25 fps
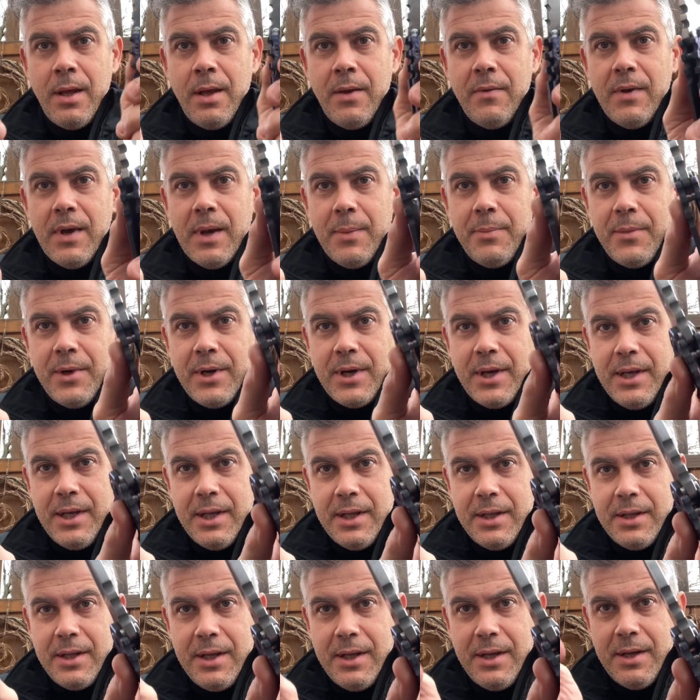Wir haben
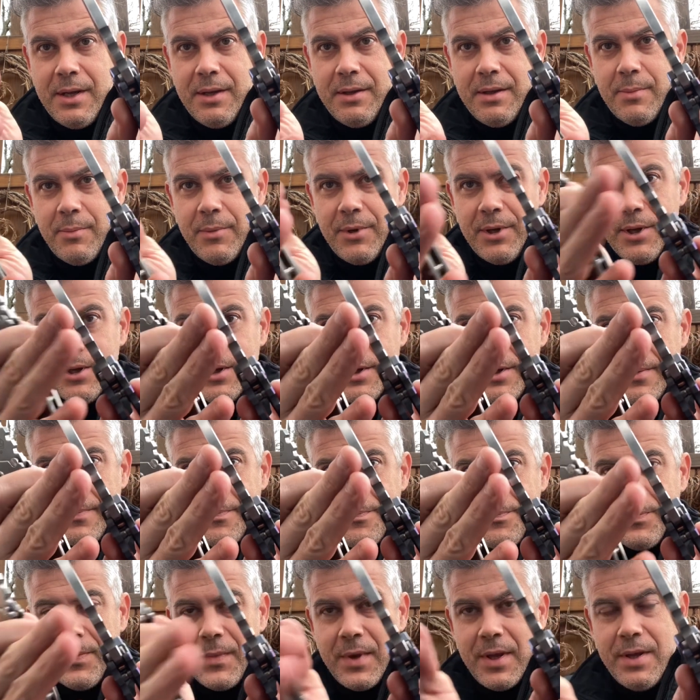Klingendicke, nämlich
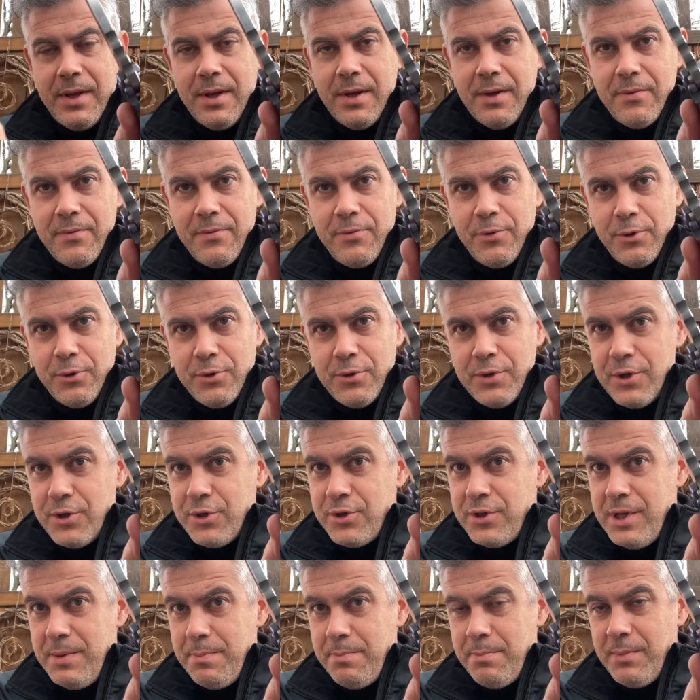hier von
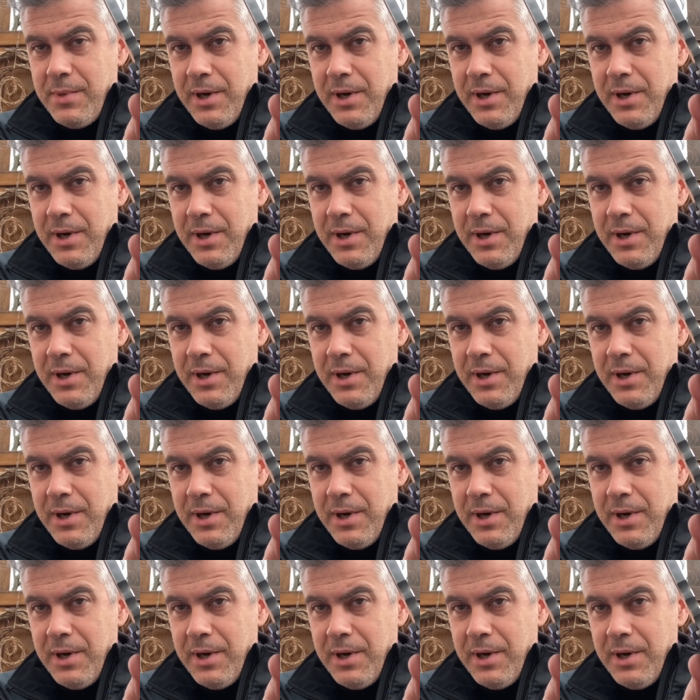7